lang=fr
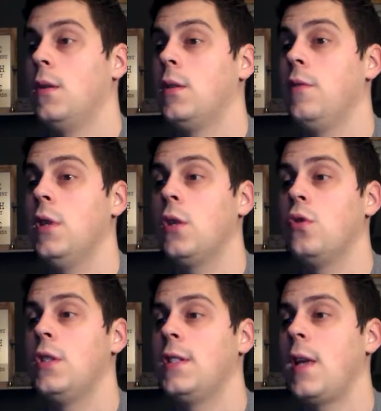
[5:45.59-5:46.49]
Ce qui veut dire que
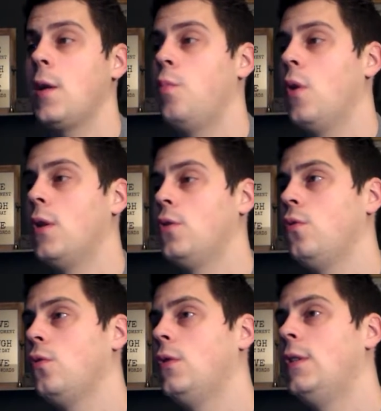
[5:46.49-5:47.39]
j'ai 5 points
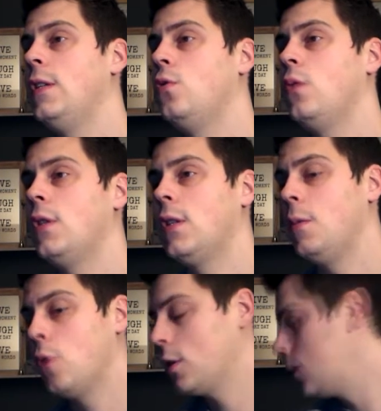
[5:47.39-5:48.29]
sur 18, qu'il me